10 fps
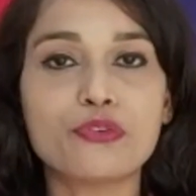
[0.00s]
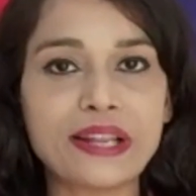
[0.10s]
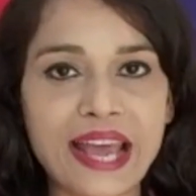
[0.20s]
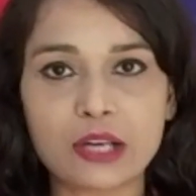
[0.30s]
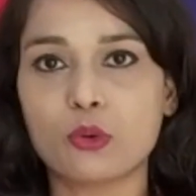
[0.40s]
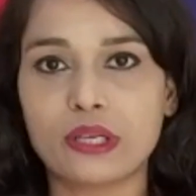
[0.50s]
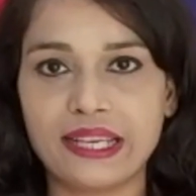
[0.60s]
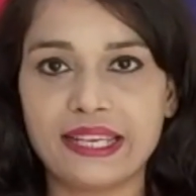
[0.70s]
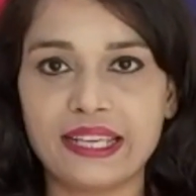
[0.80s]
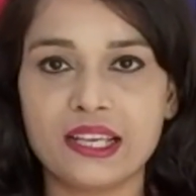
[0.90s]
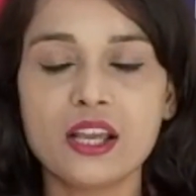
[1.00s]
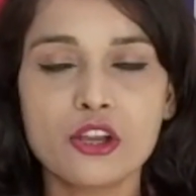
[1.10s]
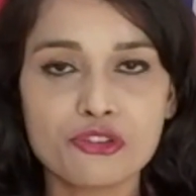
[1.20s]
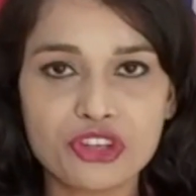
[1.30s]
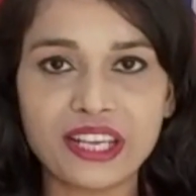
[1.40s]
फरार हो गए
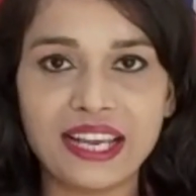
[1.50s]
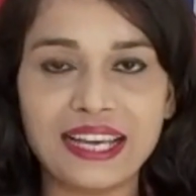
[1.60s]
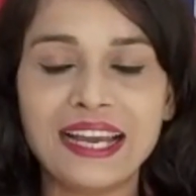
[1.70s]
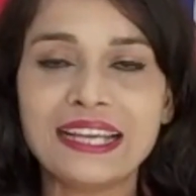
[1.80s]
हैं जी हाँ